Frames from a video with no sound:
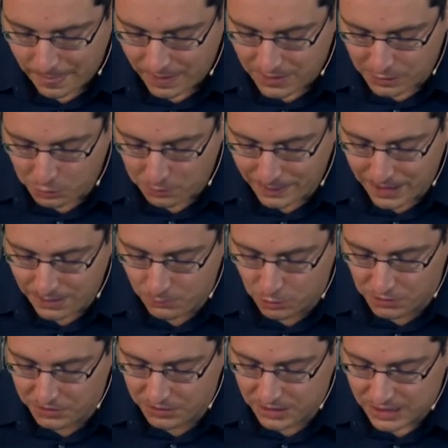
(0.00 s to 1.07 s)
Da sprach
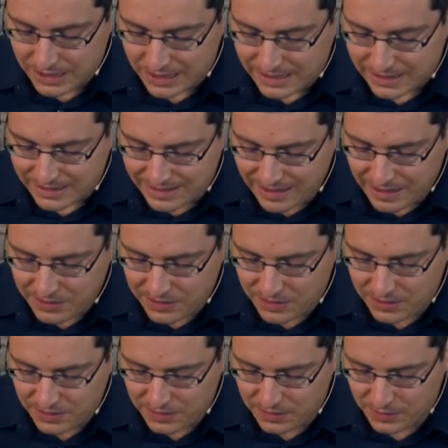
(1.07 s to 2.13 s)
Mose, das
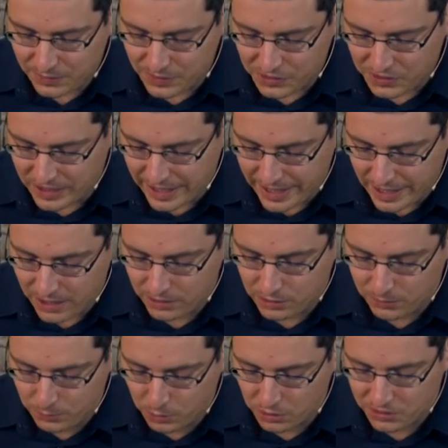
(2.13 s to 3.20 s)
ist es, was der Herr
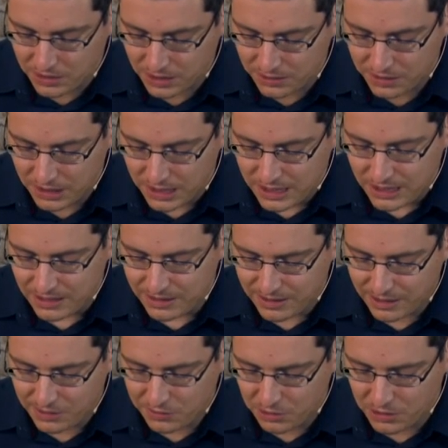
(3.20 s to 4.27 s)
geboten hat.
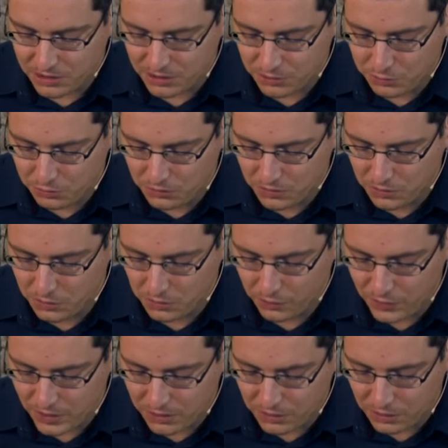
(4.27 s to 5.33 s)
Das sollt ihr tun, so
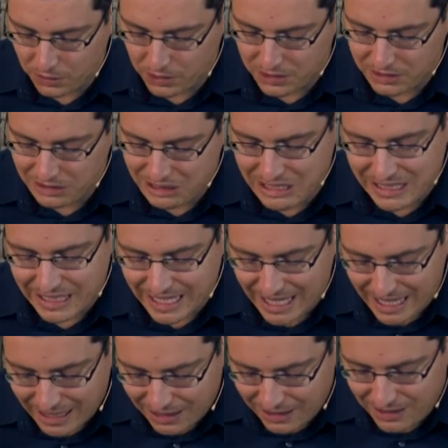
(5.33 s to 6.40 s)
wird euch die
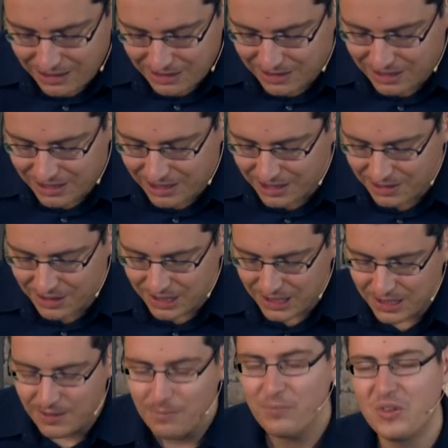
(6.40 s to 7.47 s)
Herrlichkeit
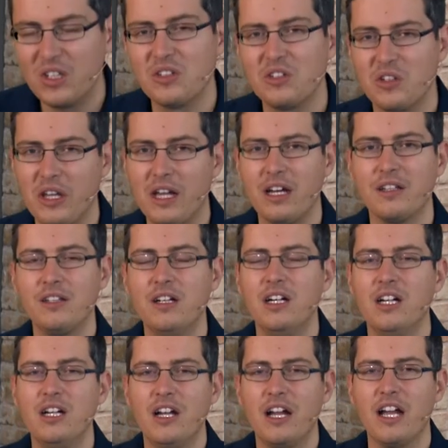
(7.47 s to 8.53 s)
des Herrn
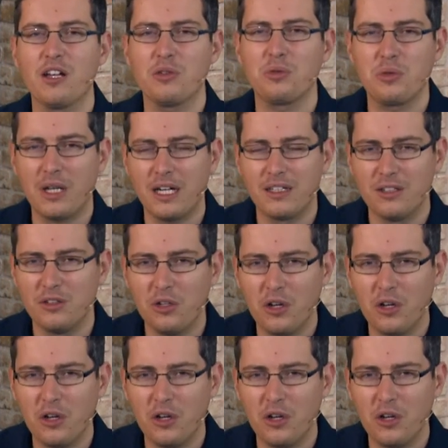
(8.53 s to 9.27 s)
erscheinen.